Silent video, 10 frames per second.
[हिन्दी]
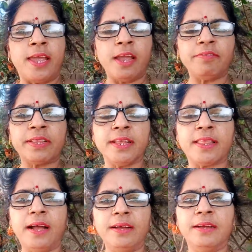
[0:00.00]
एक व्यक्ति
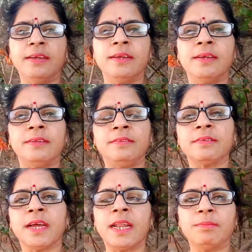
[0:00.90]
था
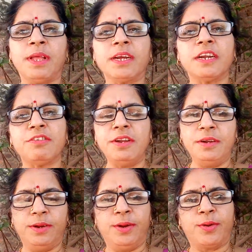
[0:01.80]
जिसका नाम था कृष्ण
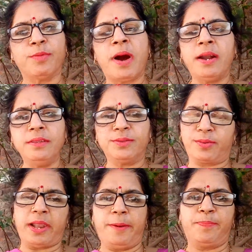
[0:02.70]
कुमार
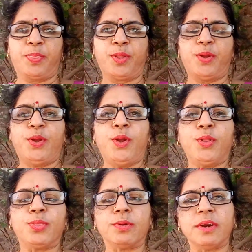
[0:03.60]
शुक्ला
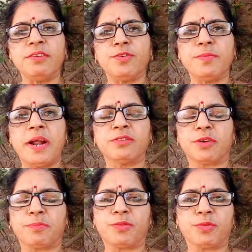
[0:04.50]
तो कृष्ण कुमार
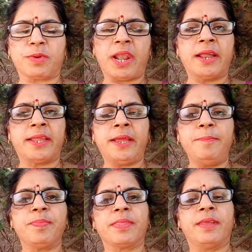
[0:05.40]
शुक्ला ने
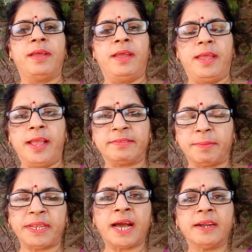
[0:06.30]
एक
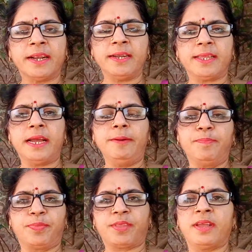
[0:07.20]
सेमिनार अटेंड किया
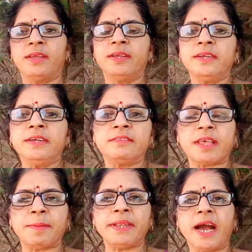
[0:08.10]

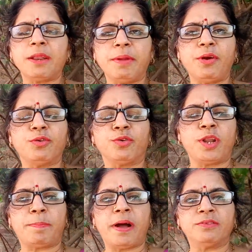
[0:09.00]
सेमिनार में
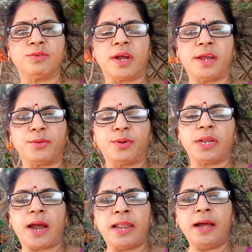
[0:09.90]
उन्होंने 500 का एक नोट
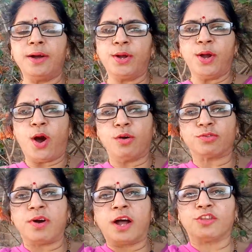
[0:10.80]
निकाला और
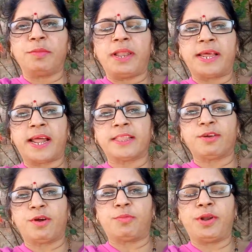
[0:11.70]
उसको हाथों में लहराते
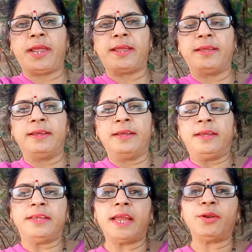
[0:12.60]
हुए बोले
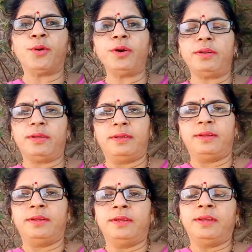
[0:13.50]
ये नोट
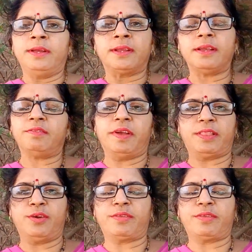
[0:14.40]
किस व्यक्ति को